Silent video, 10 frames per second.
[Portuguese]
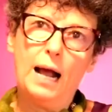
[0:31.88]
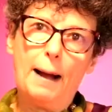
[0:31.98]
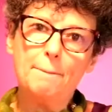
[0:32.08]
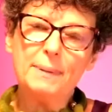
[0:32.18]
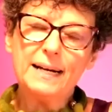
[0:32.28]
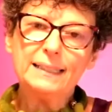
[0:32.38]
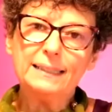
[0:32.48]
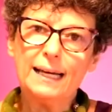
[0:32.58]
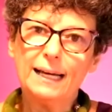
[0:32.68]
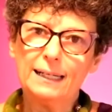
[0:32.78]
A mãe
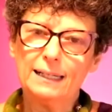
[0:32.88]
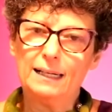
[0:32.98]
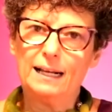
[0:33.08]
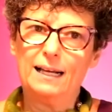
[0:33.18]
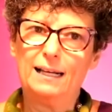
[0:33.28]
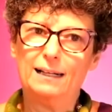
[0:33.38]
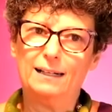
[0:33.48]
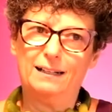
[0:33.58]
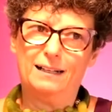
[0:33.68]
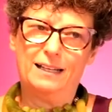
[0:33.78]
dela,
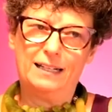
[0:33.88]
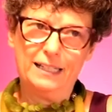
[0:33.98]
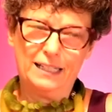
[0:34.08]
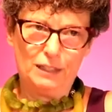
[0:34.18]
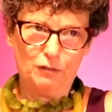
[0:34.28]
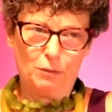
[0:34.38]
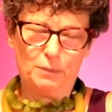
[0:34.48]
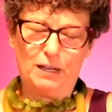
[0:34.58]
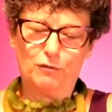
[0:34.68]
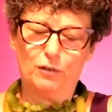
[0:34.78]
ela era incrível, a
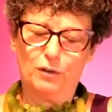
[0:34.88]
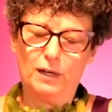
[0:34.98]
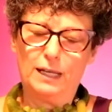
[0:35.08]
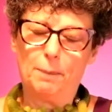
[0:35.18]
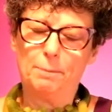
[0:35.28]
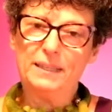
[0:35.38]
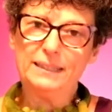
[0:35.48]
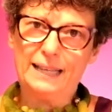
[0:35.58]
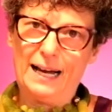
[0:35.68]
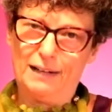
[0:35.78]
minha avó, ela
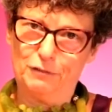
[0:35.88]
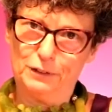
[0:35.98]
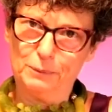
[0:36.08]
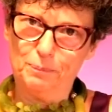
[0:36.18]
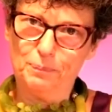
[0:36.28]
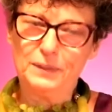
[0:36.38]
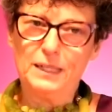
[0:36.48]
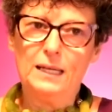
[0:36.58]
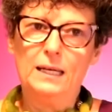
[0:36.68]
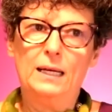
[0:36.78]
pintava,
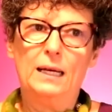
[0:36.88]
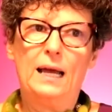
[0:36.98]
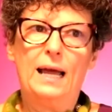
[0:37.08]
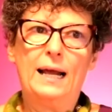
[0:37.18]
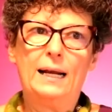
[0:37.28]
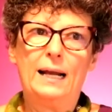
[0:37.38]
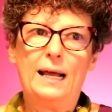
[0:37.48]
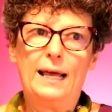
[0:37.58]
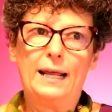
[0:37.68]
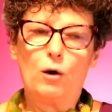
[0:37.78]

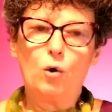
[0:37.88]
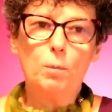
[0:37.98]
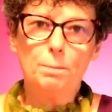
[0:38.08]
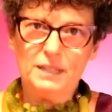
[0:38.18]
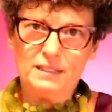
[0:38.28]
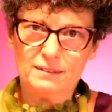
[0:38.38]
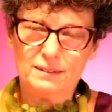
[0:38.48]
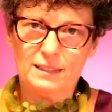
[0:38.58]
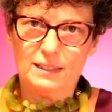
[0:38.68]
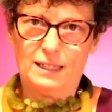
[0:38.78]
ela era
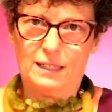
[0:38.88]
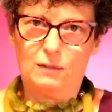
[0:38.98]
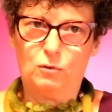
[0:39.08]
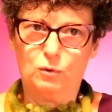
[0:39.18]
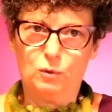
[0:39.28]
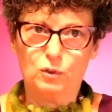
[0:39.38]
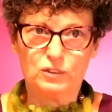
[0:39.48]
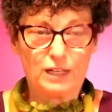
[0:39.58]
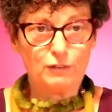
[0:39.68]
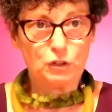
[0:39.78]
copista, ela
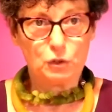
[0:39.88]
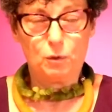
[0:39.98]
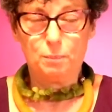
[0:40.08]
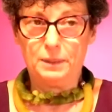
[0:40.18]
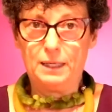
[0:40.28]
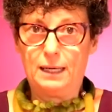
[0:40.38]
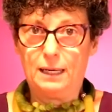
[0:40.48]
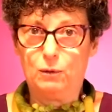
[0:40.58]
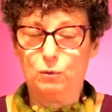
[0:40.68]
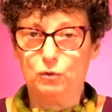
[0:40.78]
gostava de
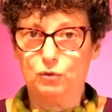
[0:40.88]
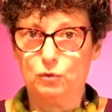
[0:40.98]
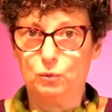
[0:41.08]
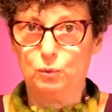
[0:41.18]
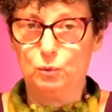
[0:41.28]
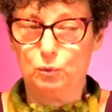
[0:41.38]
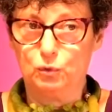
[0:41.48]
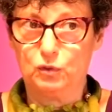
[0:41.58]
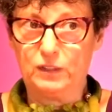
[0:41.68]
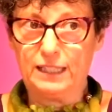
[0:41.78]
copiar os,
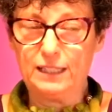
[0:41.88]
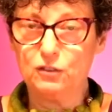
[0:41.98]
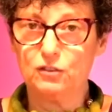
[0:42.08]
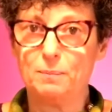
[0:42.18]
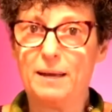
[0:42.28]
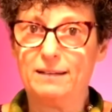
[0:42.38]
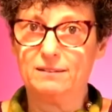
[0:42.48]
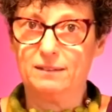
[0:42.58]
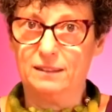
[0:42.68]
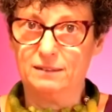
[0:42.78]
os grandes
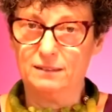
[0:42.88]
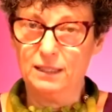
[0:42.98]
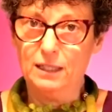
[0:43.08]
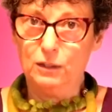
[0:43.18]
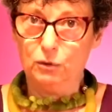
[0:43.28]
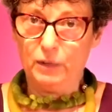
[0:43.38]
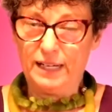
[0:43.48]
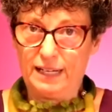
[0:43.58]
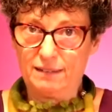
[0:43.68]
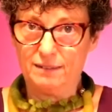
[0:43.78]
mestres do
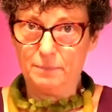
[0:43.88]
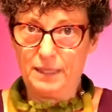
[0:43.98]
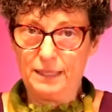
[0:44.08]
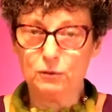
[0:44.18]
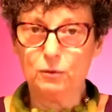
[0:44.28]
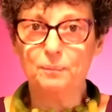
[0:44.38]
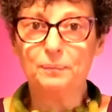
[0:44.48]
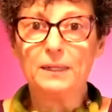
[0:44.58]
Renascimento